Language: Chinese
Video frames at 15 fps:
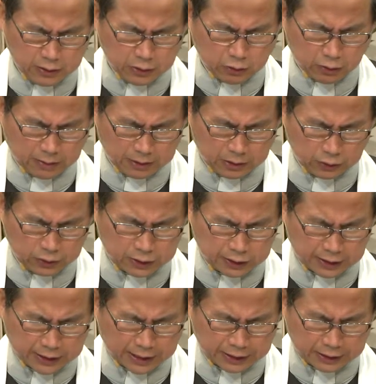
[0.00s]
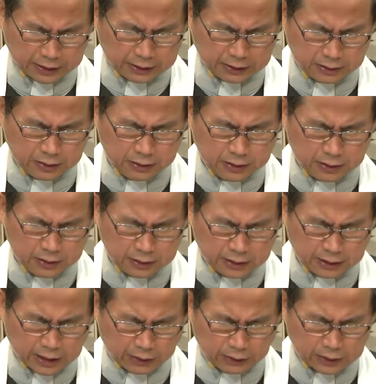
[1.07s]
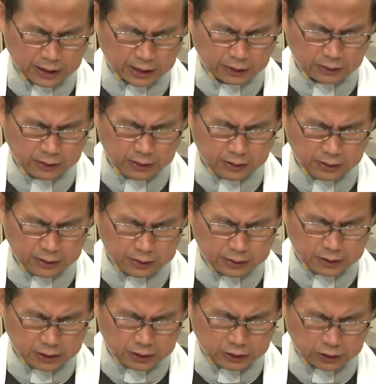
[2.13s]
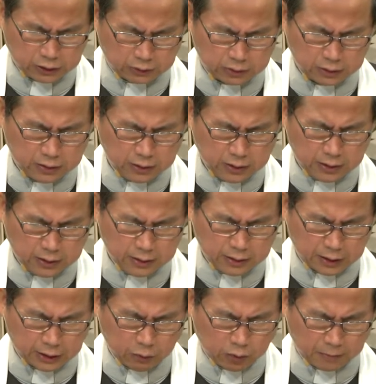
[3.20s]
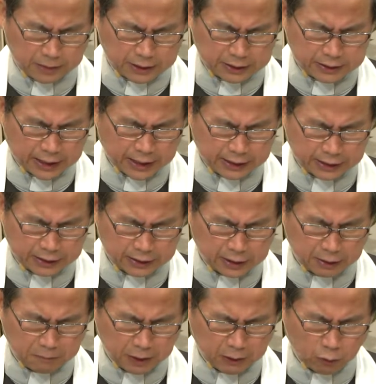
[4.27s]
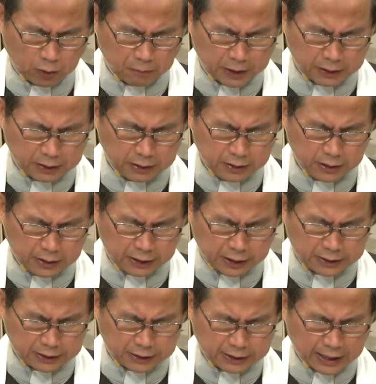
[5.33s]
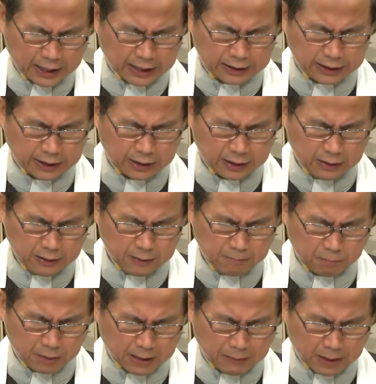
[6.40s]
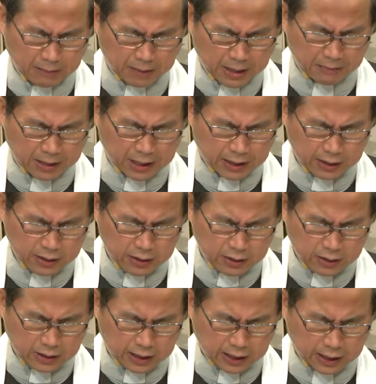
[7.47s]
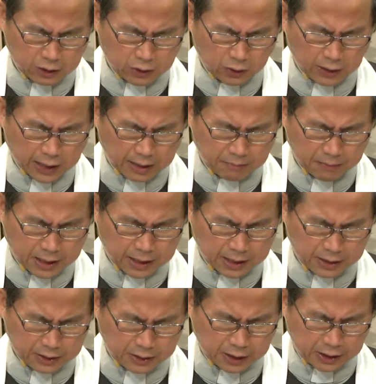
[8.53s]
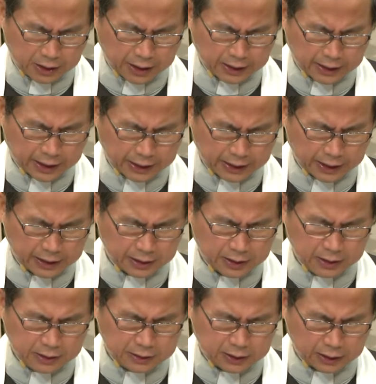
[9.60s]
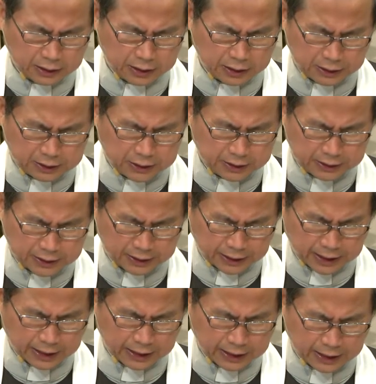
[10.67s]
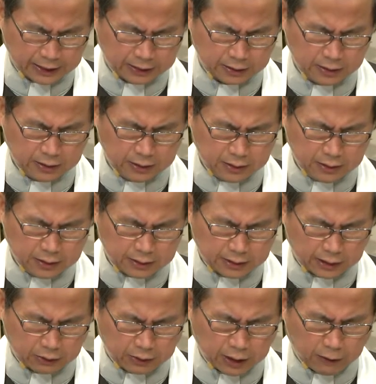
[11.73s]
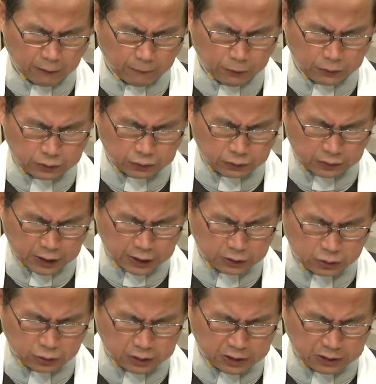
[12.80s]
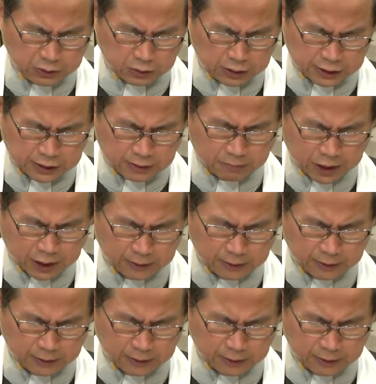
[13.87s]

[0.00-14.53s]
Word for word: 我们如此感恩祷告祈求，给我们的家人，特别我们年纪大的爸爸妈妈、阿公阿嬷、爷爷奶奶身体健健康康。祷告奉主耶稣基督的圣名。